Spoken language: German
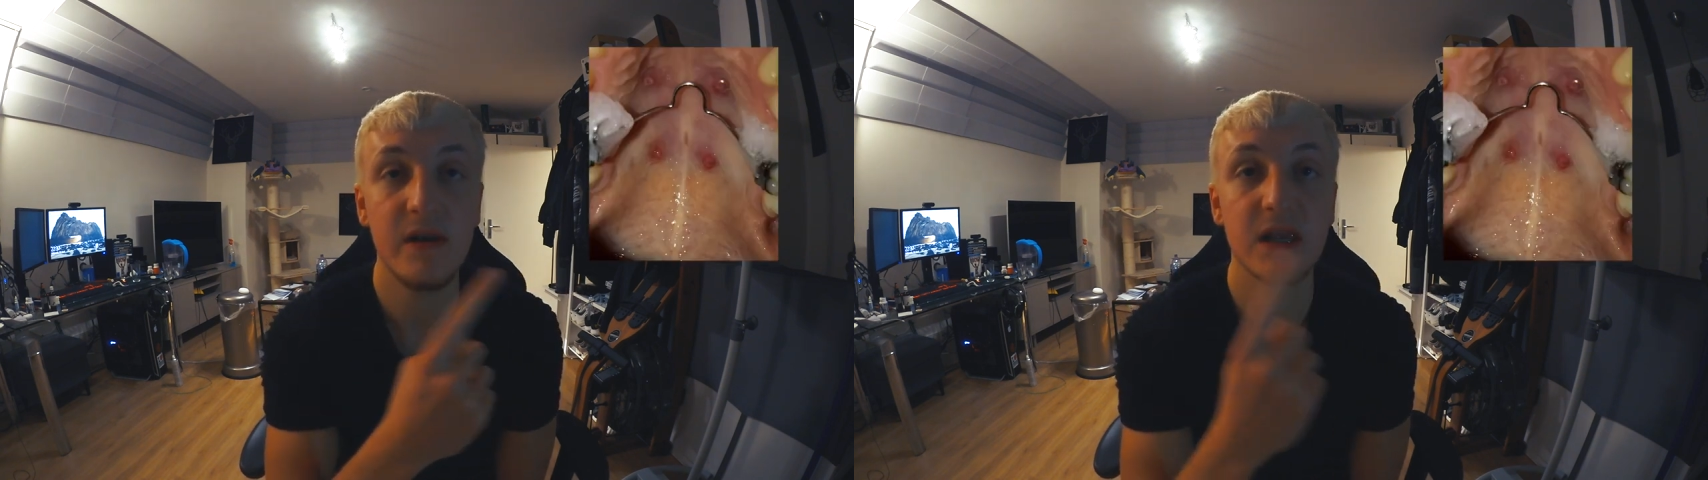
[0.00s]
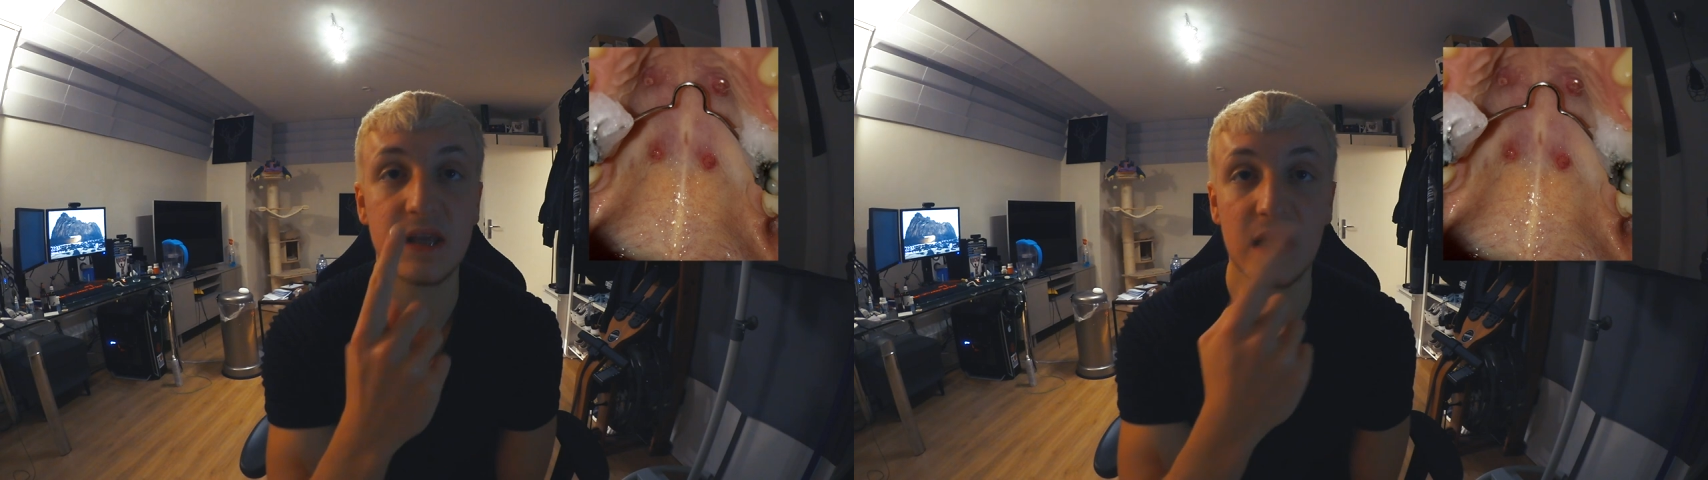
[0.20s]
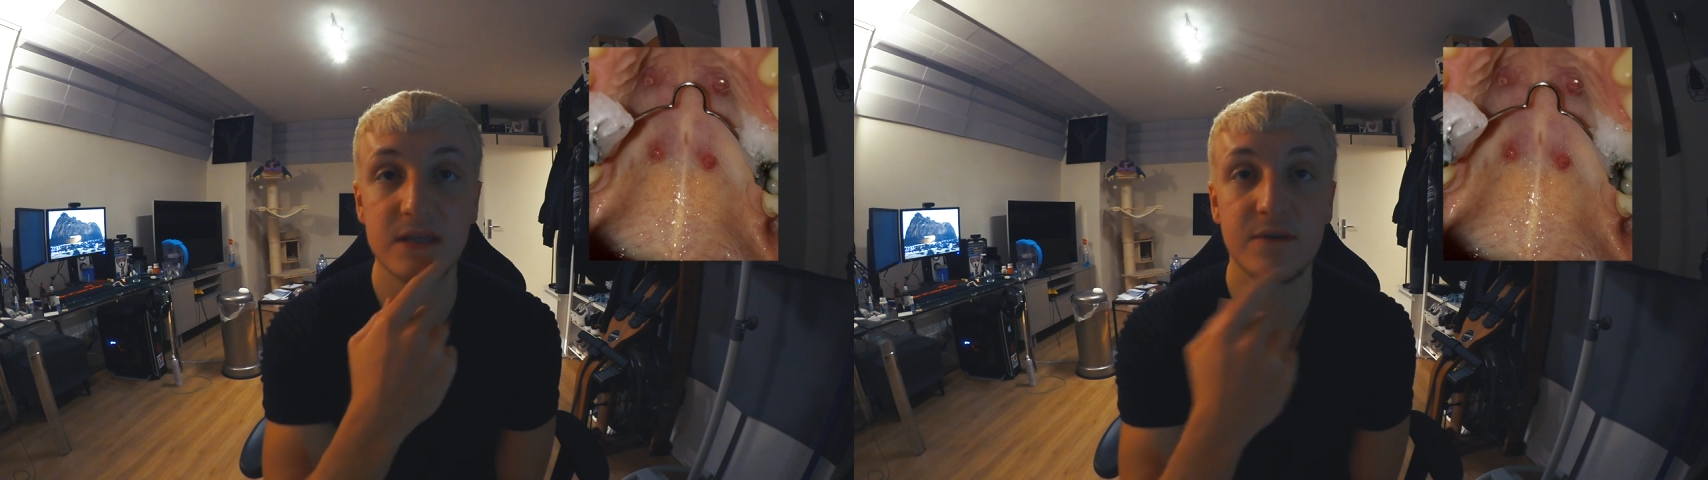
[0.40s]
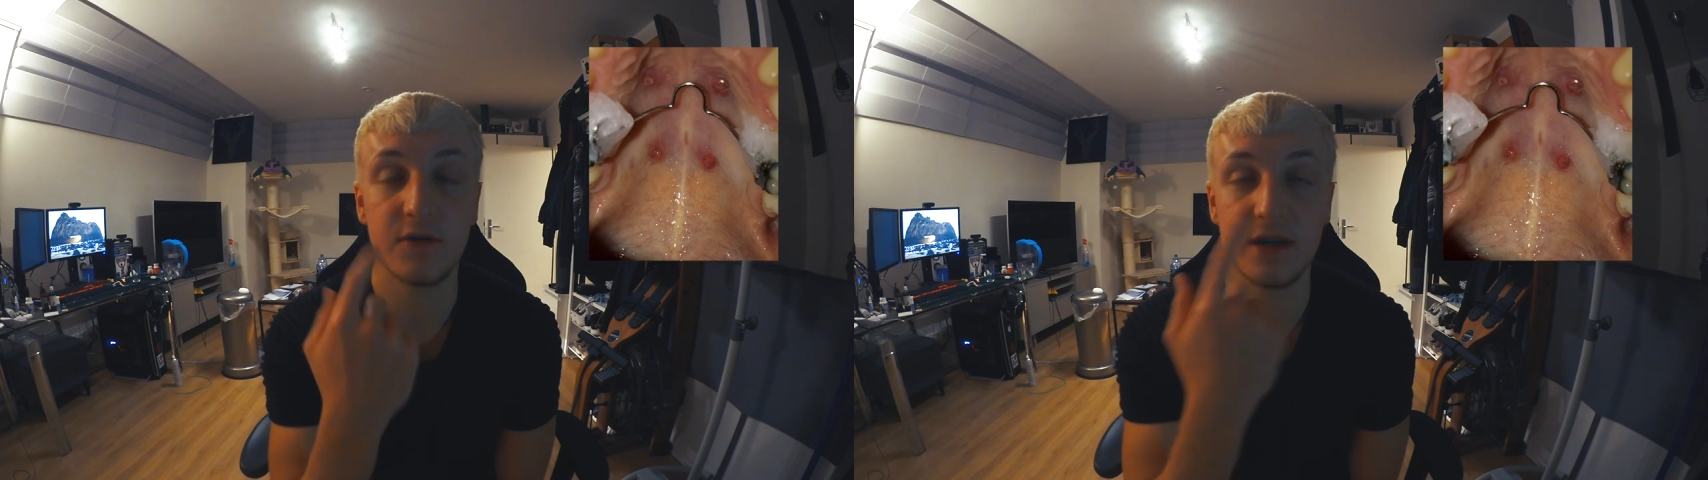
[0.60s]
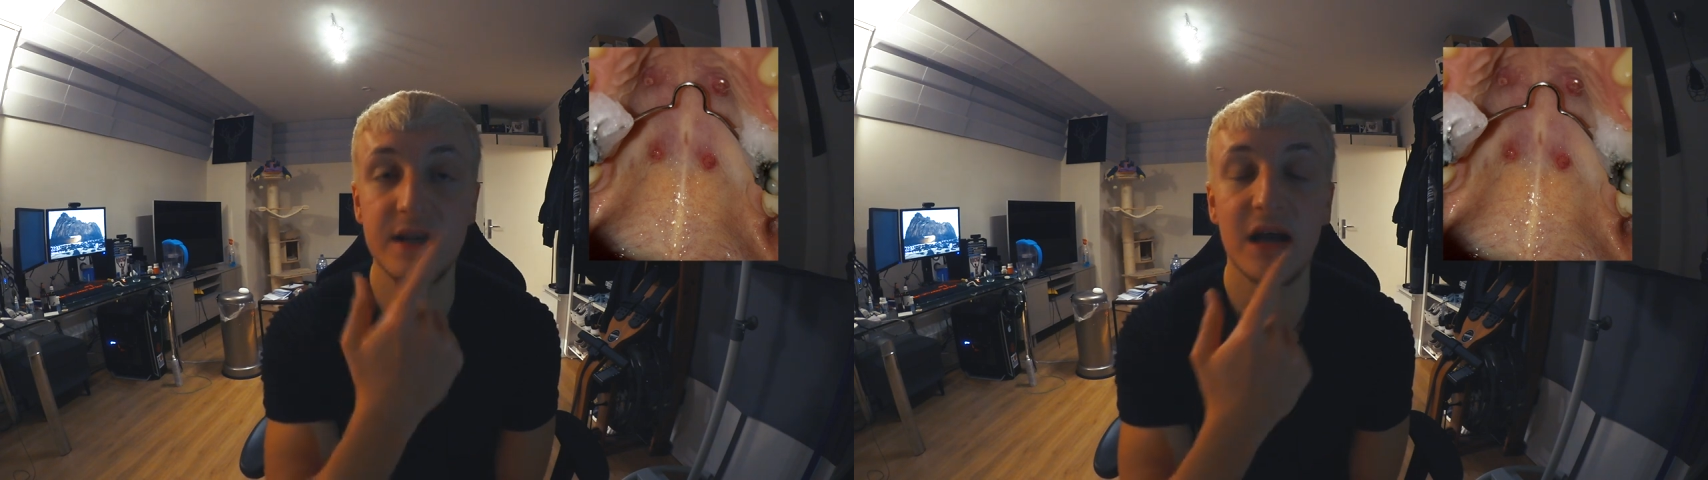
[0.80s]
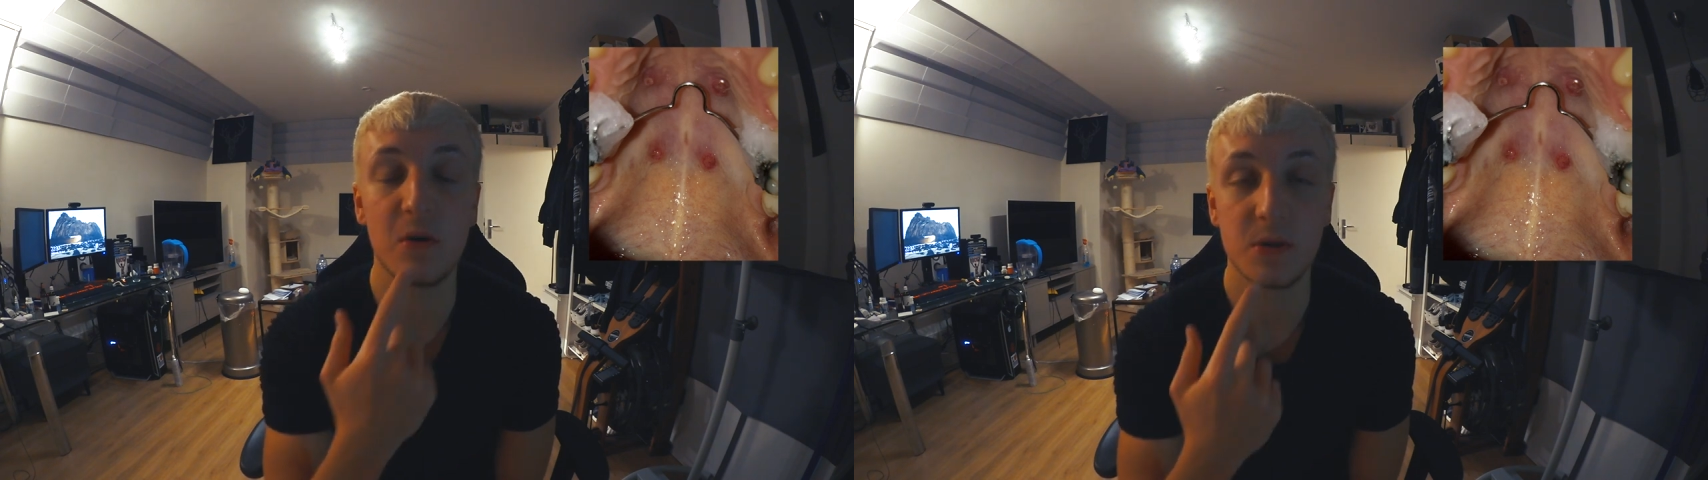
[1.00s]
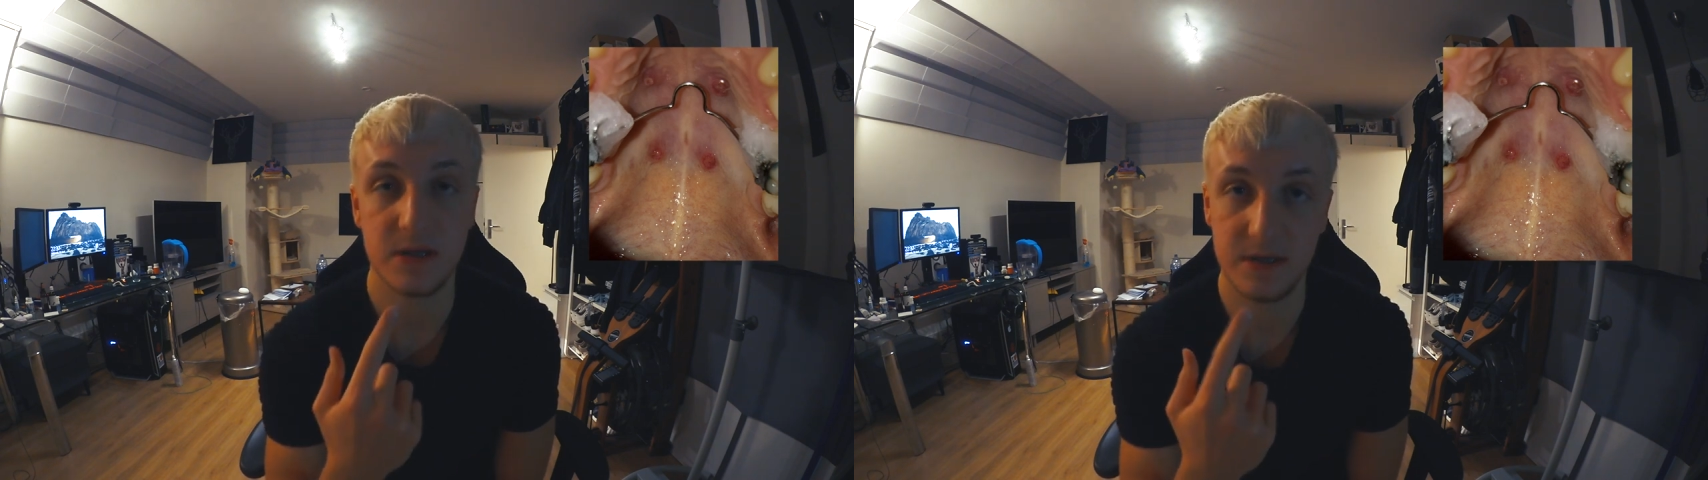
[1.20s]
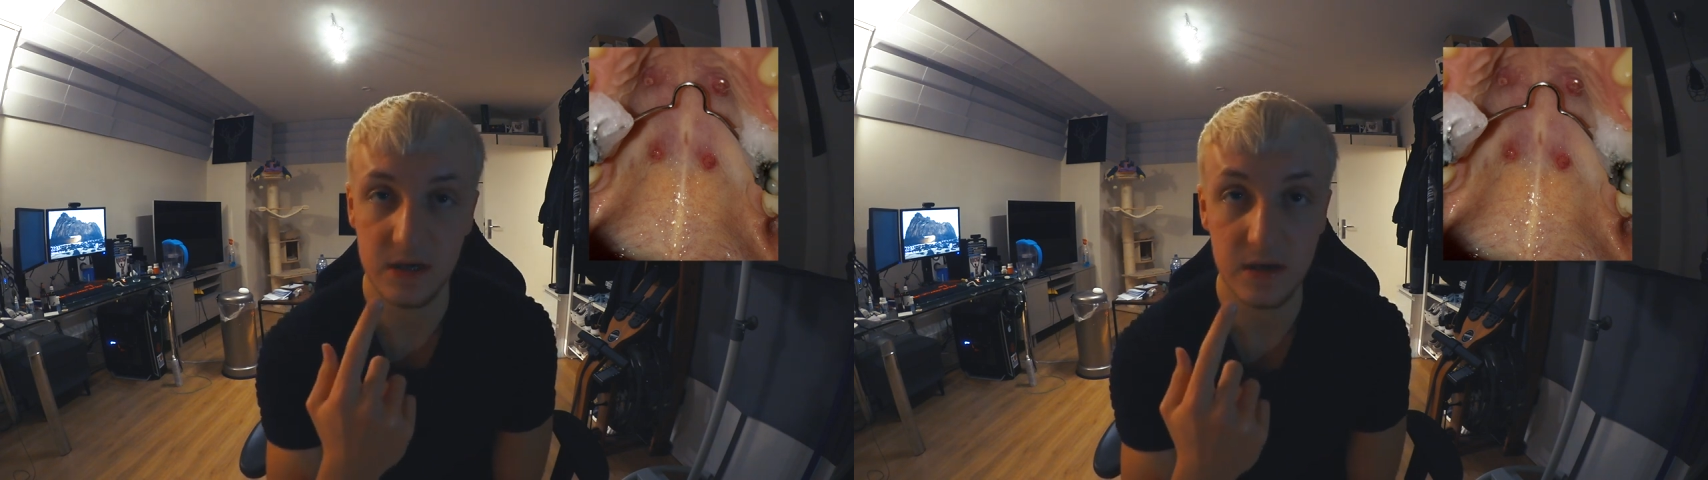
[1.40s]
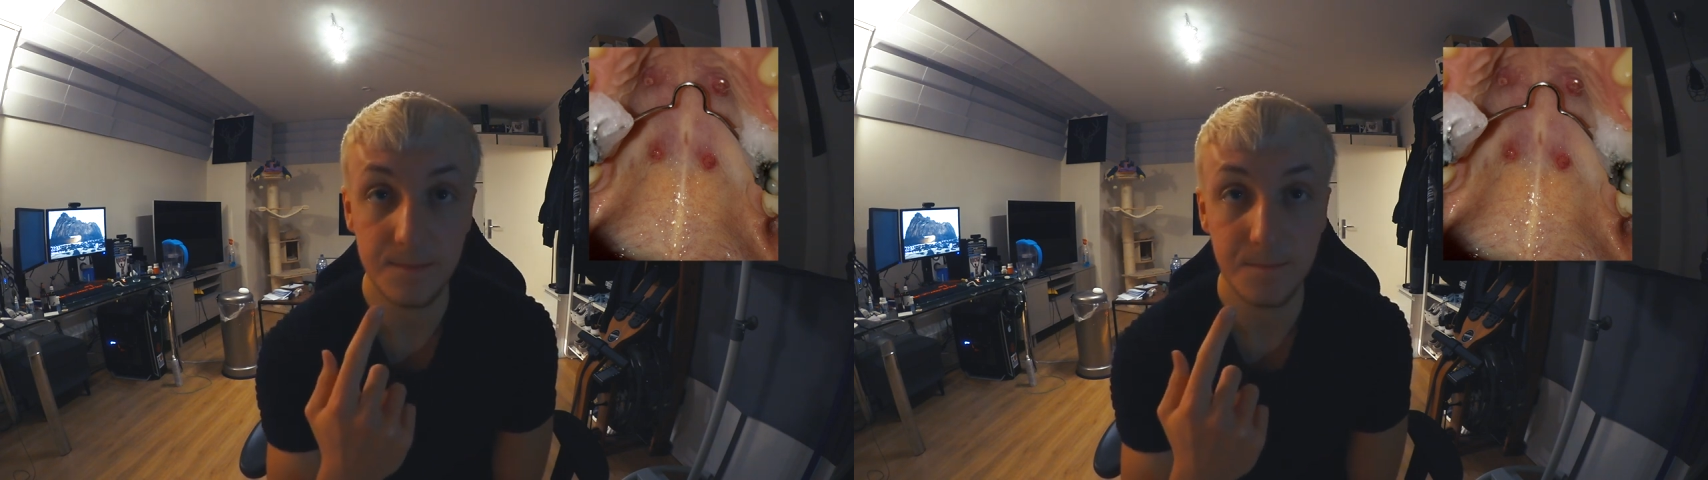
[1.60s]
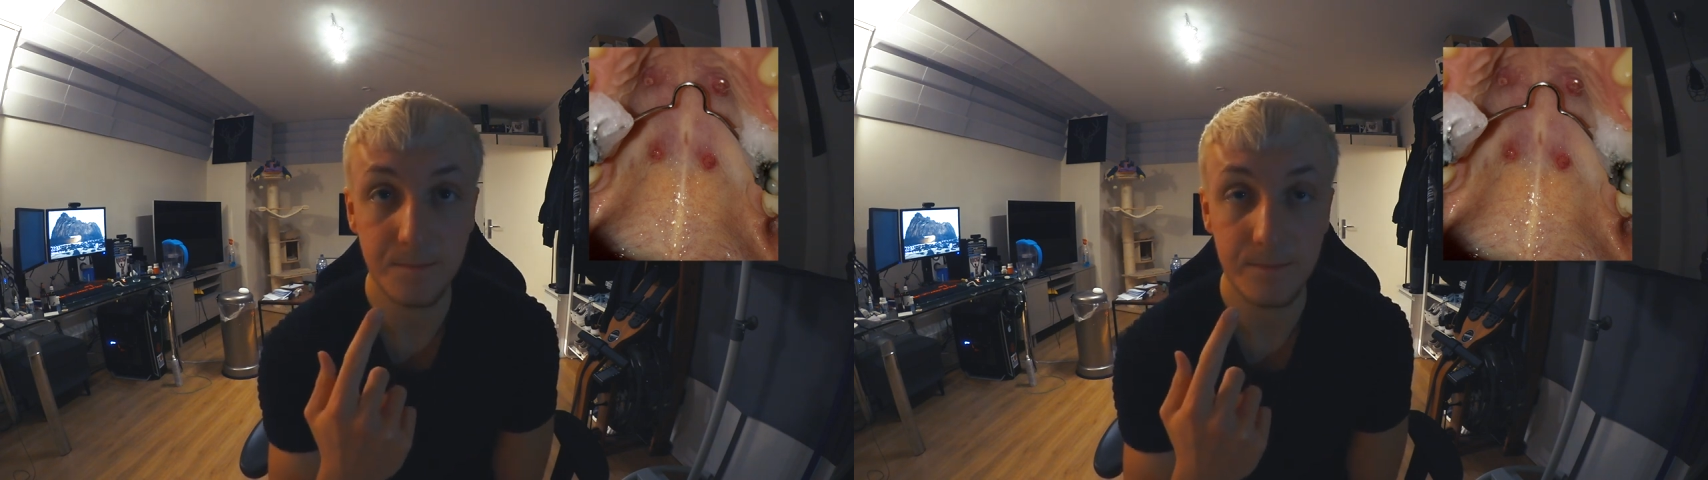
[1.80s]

wie das Ganze von innen aussieht, ja?